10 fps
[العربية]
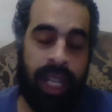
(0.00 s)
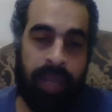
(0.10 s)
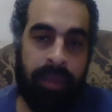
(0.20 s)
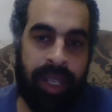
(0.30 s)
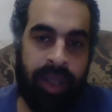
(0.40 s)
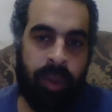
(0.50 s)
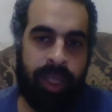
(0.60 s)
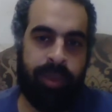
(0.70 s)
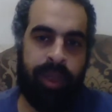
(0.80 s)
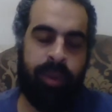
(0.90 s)
عملها
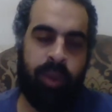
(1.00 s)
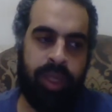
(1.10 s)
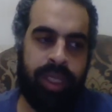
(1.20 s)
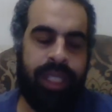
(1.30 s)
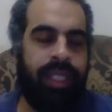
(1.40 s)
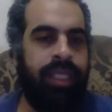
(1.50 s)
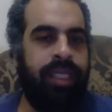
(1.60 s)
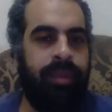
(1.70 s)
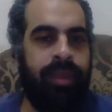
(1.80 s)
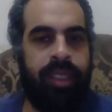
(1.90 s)
واصبح الموضوع ده سهل
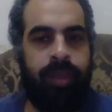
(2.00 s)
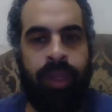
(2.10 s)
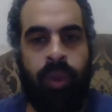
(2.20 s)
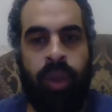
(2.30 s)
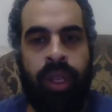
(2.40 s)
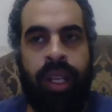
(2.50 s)
جدا بالنسبه له